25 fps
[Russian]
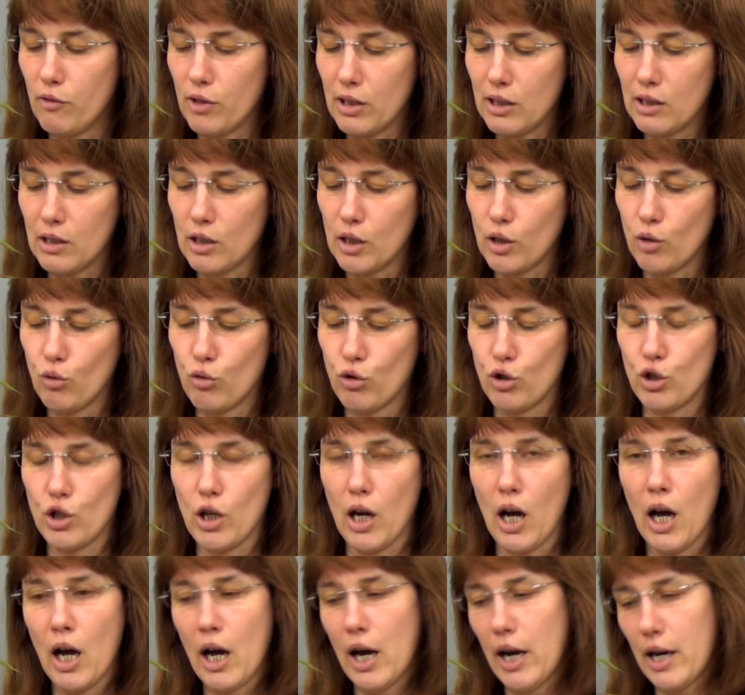видны
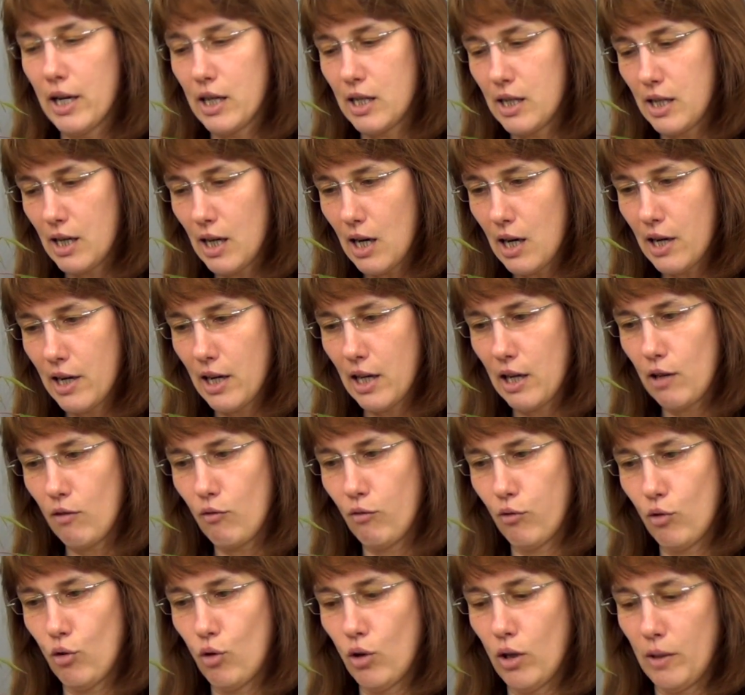уже, сильно
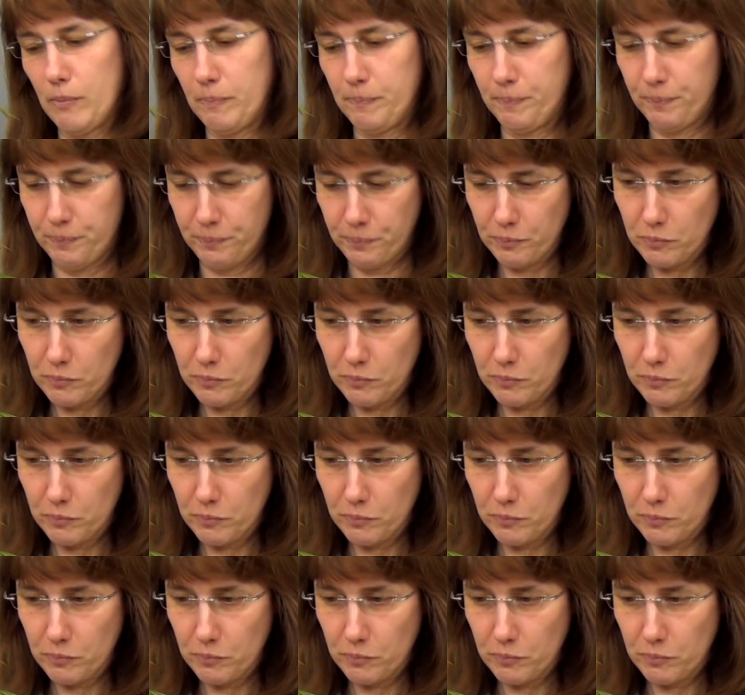его